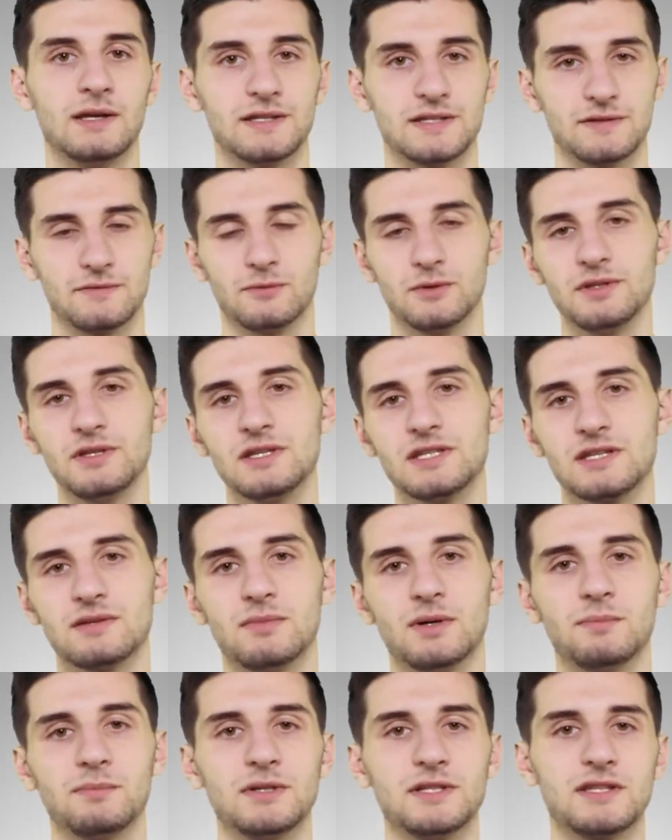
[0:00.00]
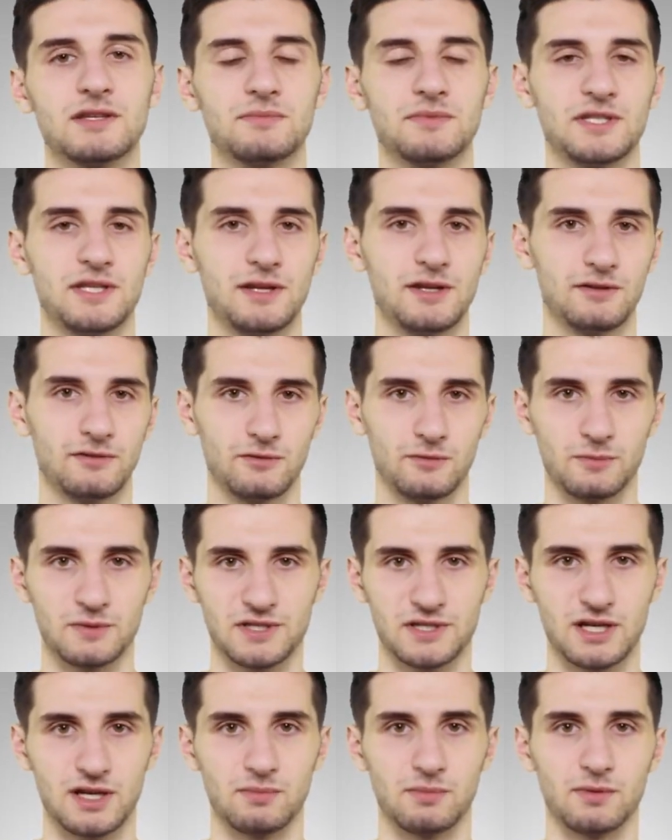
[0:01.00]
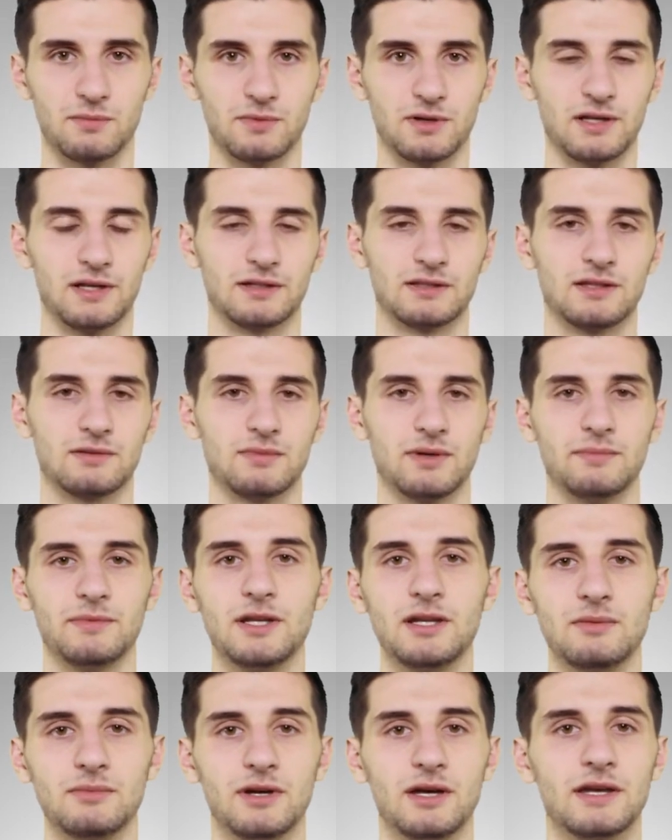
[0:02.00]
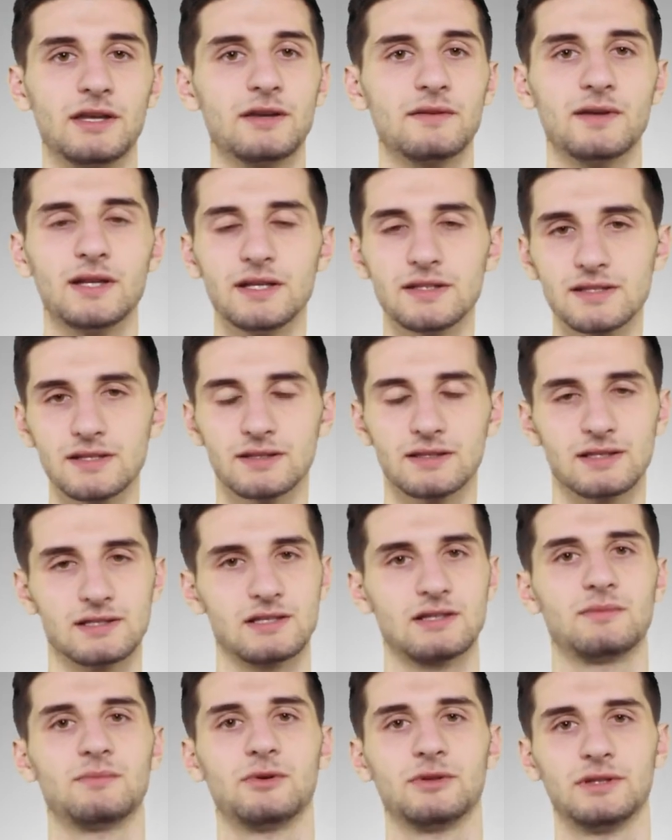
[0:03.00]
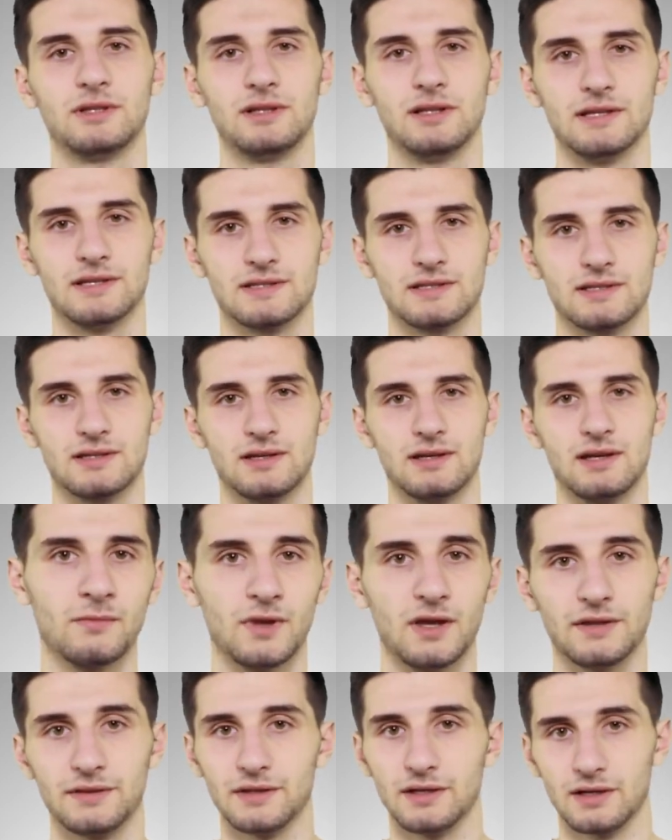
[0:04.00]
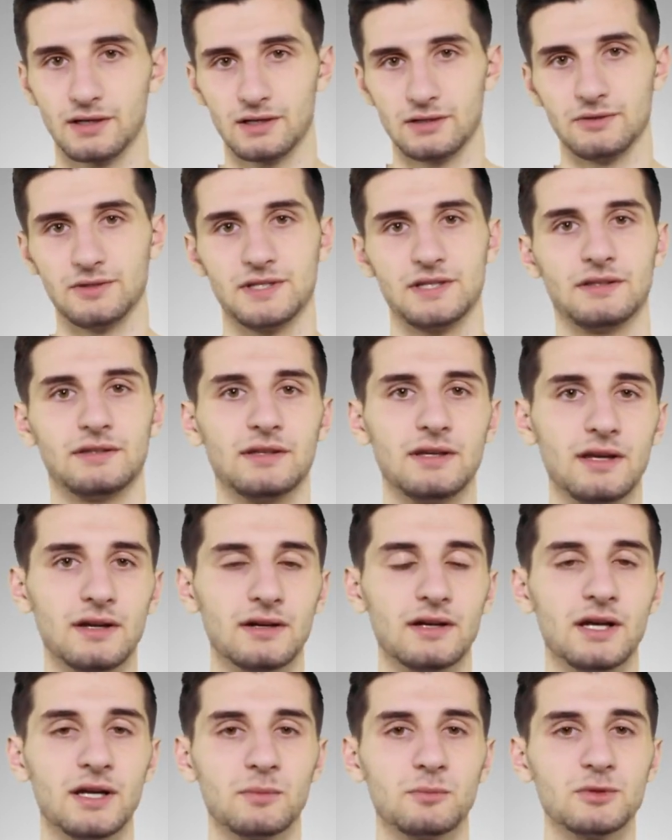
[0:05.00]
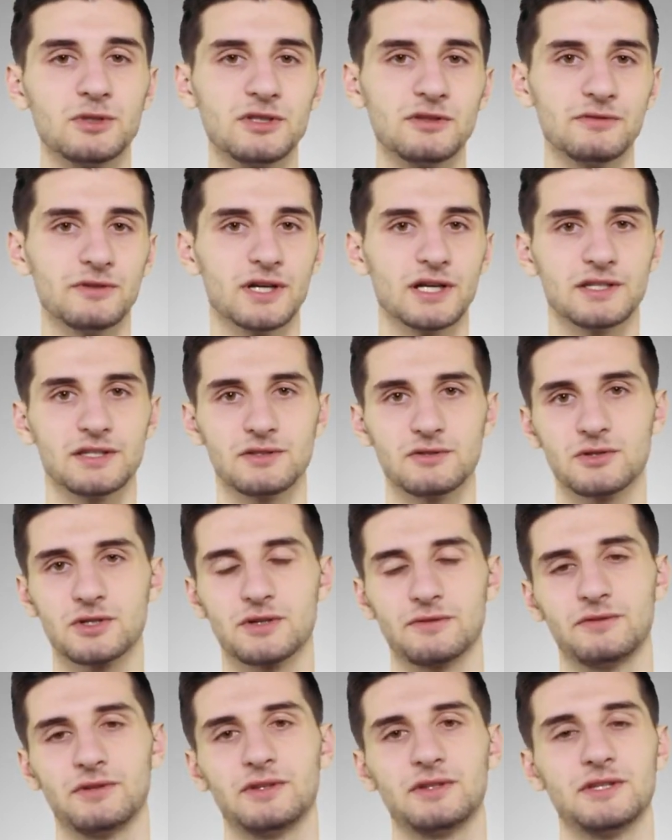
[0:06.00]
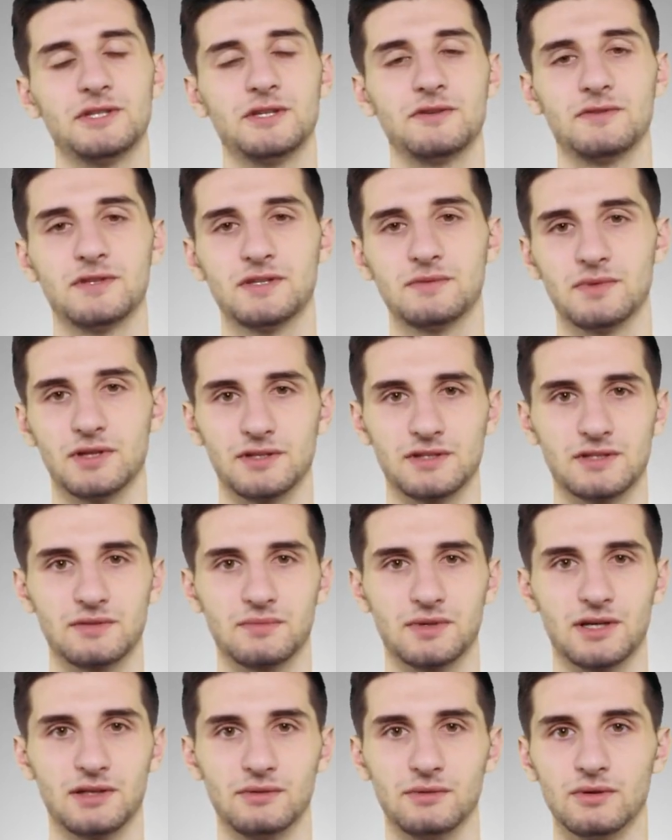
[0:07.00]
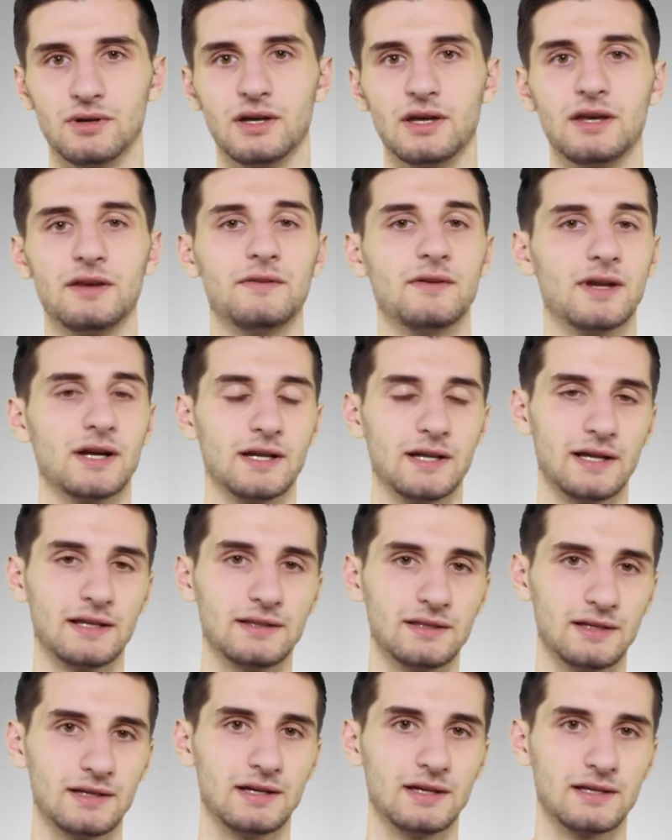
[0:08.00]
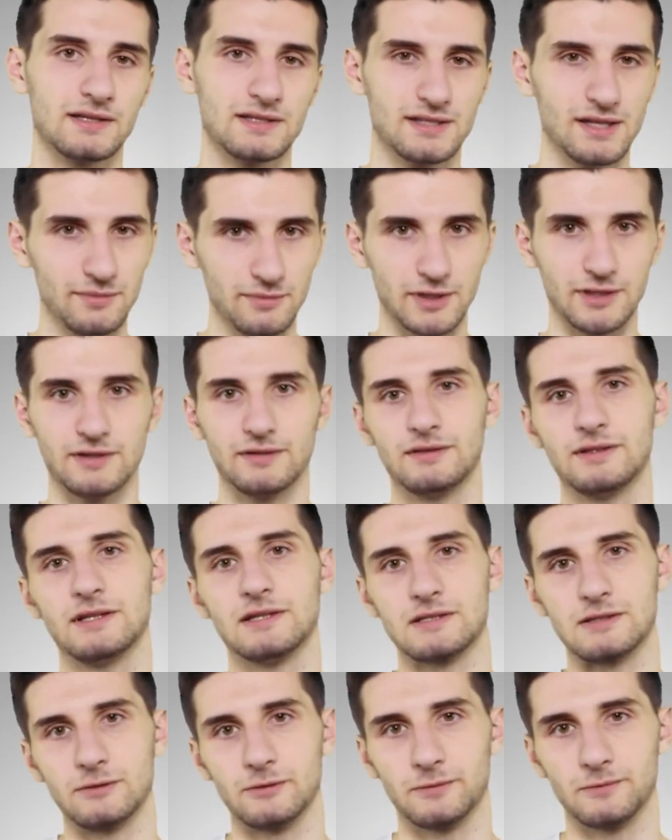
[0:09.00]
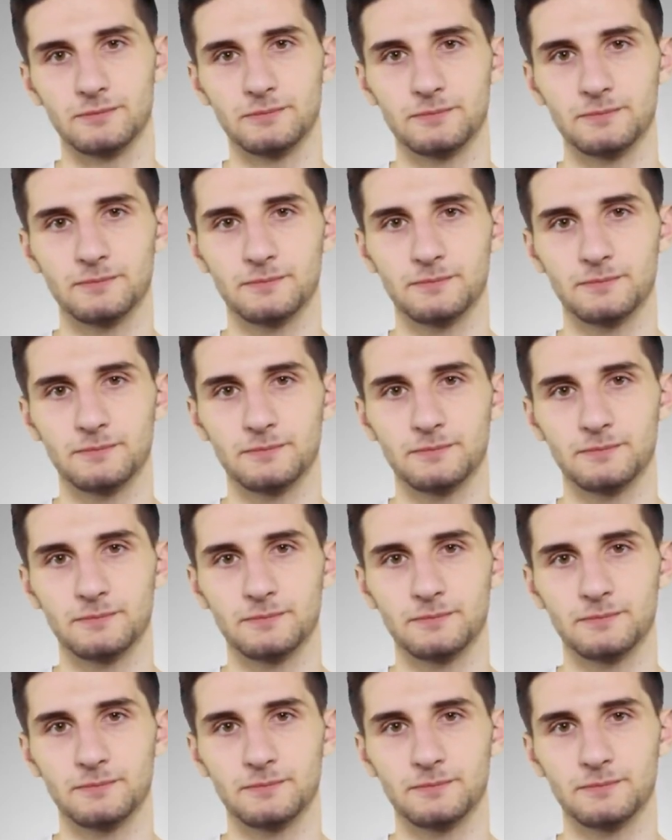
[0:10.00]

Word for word: Сегодня самым быстрым серийно выпускаемым электромобилем является Tesla Model S. Однако Люси Тейр будет выходить уже в 2018 году и, вероятно, заменит Теслу.